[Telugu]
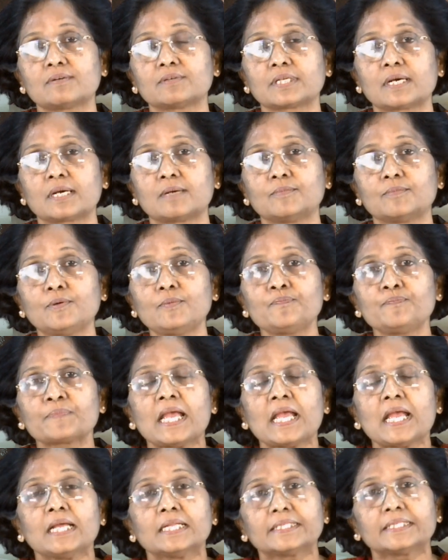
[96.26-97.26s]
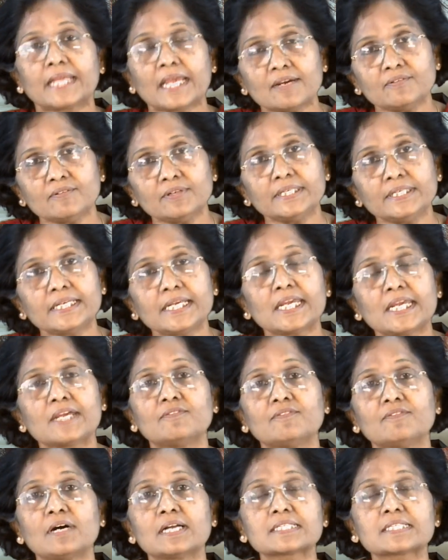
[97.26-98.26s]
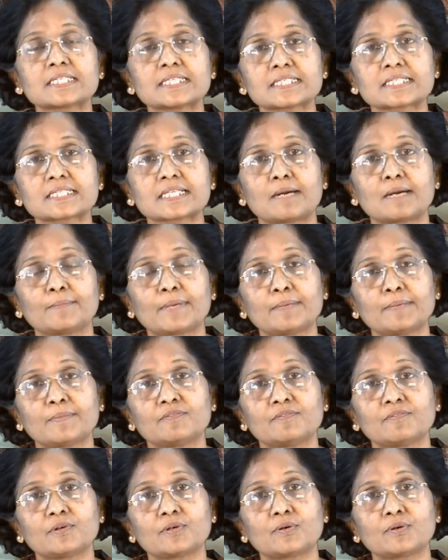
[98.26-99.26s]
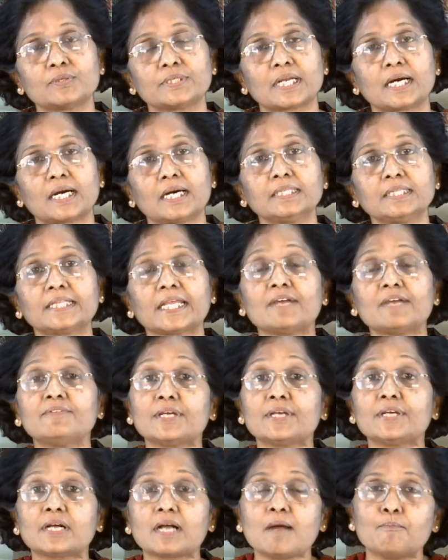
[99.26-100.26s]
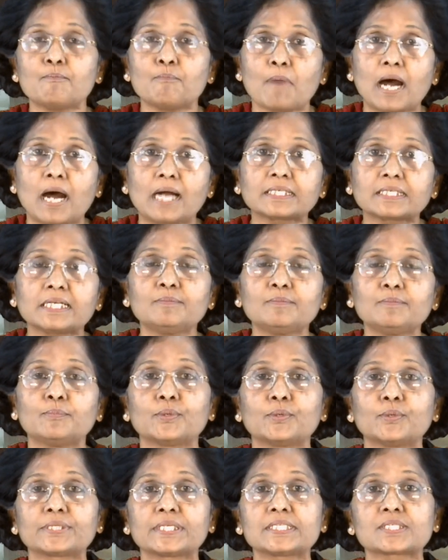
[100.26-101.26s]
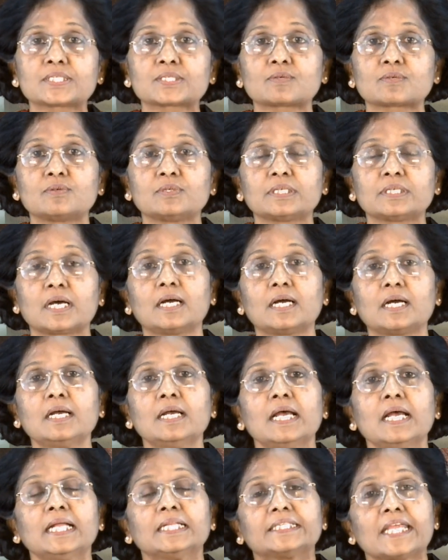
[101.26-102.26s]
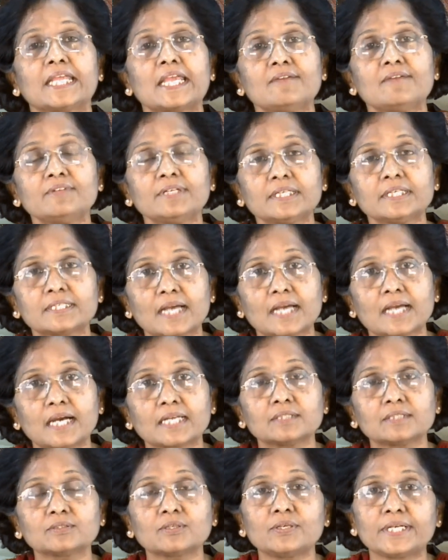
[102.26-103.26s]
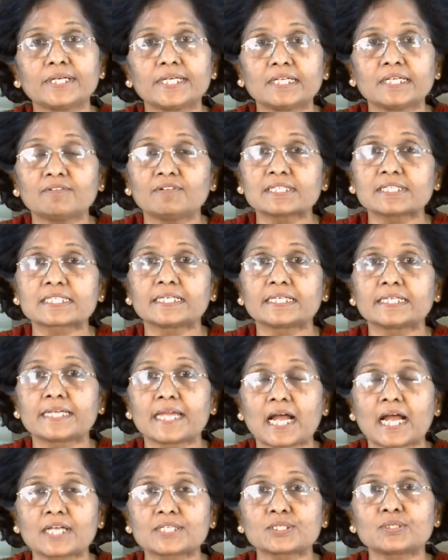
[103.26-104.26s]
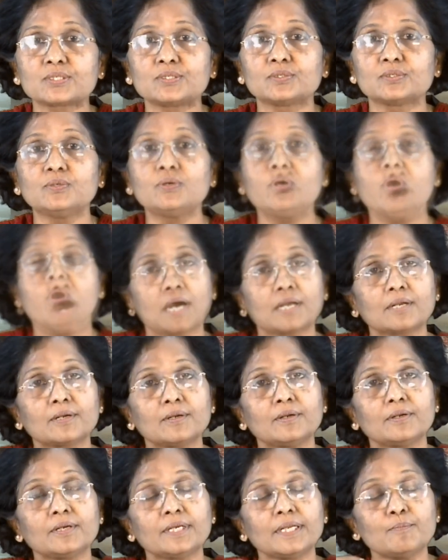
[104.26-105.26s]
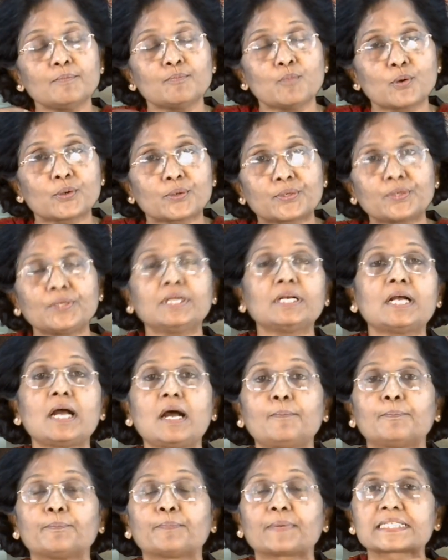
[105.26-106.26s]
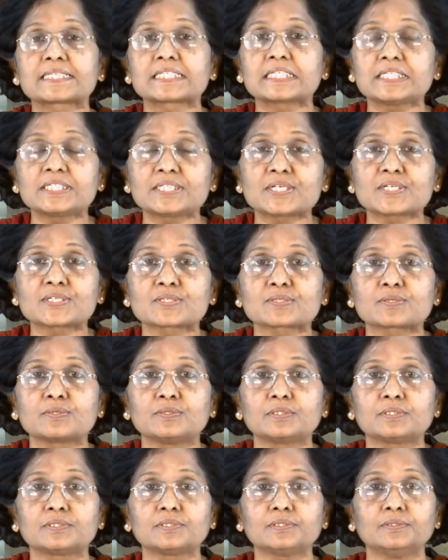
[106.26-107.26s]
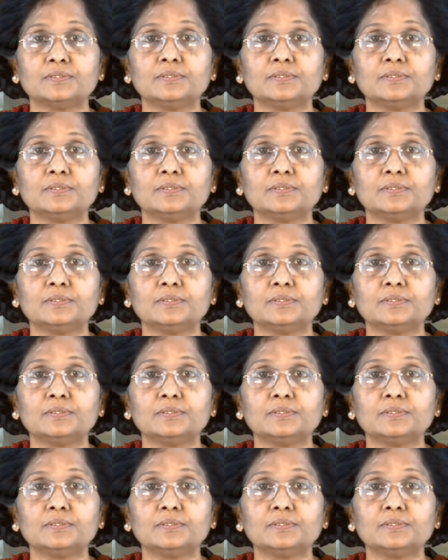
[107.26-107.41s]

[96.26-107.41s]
ఉన్నాము దేవునికి ఇవ్వాల్సిన సమయం ఇవ్వకుండా దేవుని యొక్క మాటలు బోధించకుండా దేవుని జ్ఞానంతో నిండవలసిన యాజకులు వారుని ముఖ్యులుగా ప్రజెంట్ చేసుకుంటూ